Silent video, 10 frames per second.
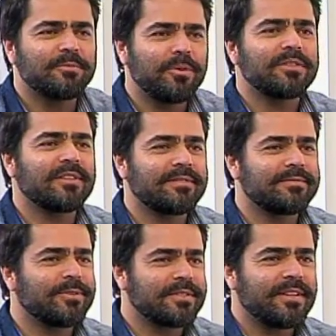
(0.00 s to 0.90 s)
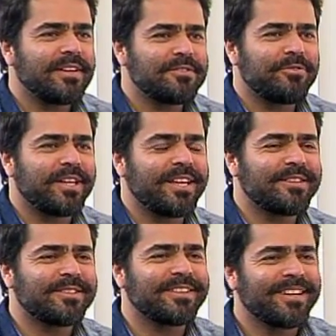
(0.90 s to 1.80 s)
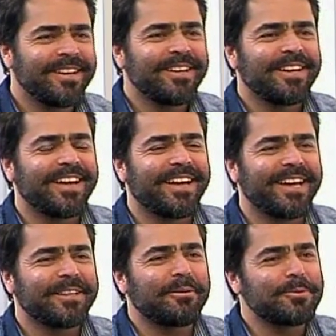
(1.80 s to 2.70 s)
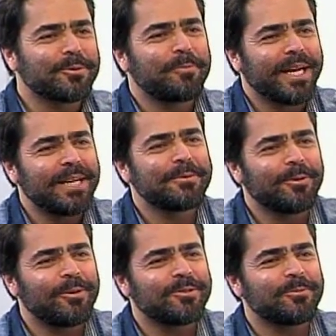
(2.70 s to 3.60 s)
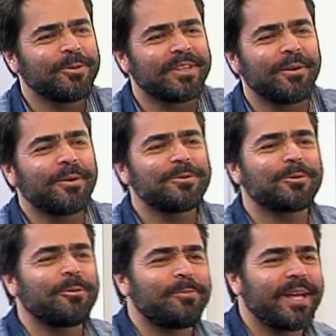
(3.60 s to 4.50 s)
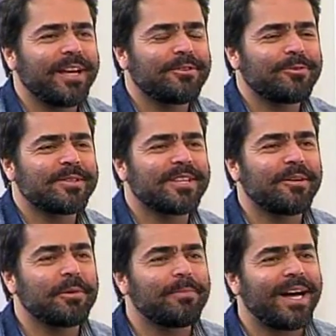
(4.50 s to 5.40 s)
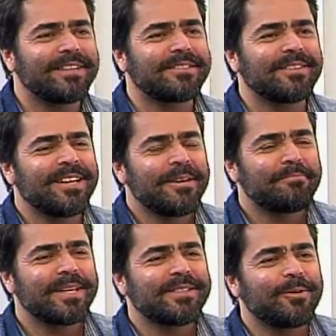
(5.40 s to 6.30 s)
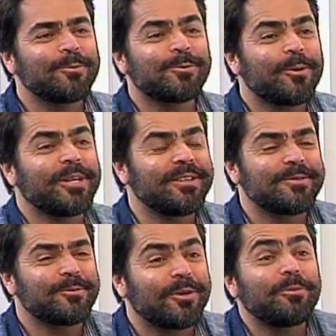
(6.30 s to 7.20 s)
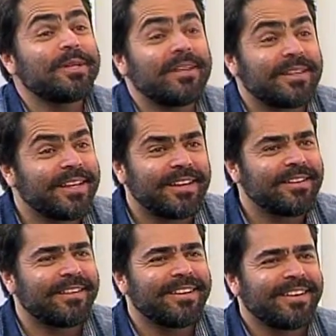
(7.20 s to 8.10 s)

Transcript: Poxa, você é diferente. É, tem uma música do Paralamas que eu gosto muito, né? Eu não te completo, você não me basta, mas dê um sorriso quando me entender, né?